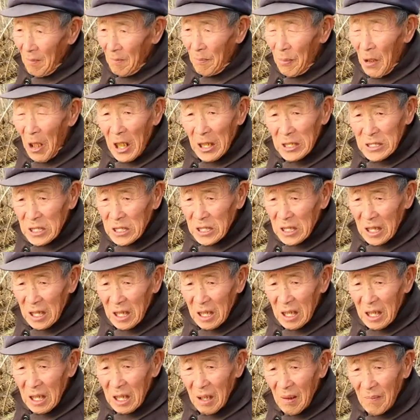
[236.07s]
八十，
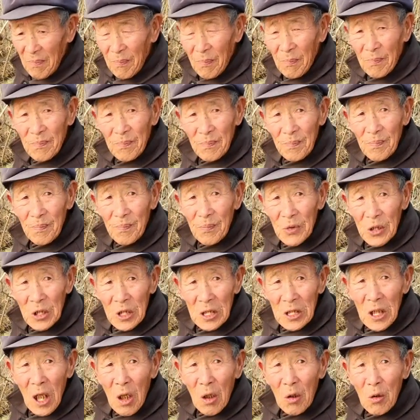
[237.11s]

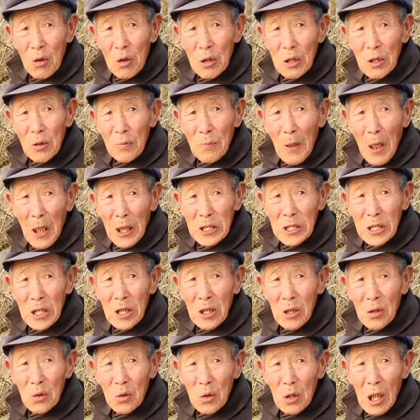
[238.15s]
年后就八十
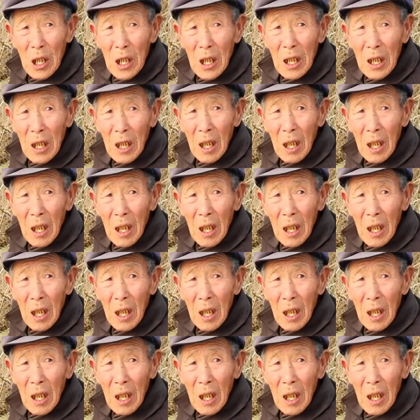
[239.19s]
六了。